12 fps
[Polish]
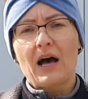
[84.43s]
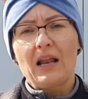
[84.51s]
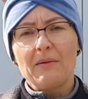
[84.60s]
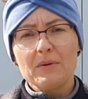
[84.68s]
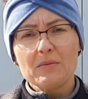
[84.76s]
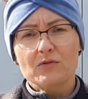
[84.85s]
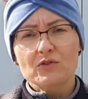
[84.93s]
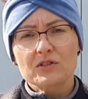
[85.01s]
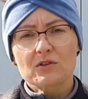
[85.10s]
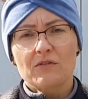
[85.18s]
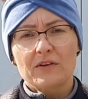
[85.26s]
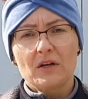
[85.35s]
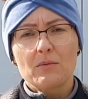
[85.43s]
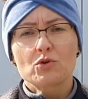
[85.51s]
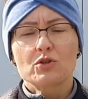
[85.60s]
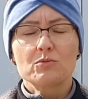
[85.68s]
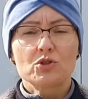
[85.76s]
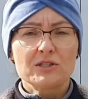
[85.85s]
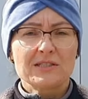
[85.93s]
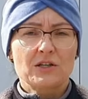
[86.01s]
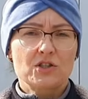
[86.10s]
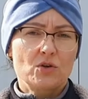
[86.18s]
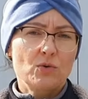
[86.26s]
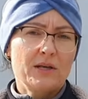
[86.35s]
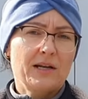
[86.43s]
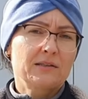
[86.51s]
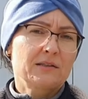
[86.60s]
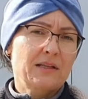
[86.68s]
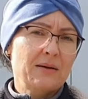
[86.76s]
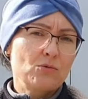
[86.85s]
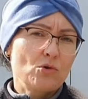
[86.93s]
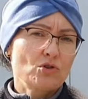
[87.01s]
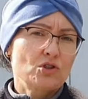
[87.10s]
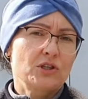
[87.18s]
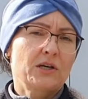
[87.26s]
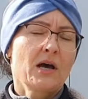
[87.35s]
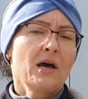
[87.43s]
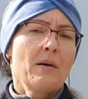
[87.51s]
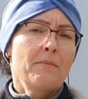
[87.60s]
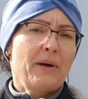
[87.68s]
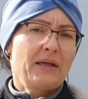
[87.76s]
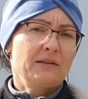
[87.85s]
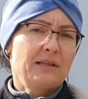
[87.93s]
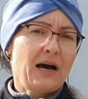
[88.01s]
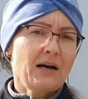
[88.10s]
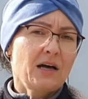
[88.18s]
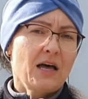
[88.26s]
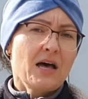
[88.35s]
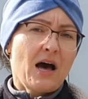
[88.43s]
ale mimo wszystko wiadomo, że mszyca żeruje na tych najmłodszych pędach,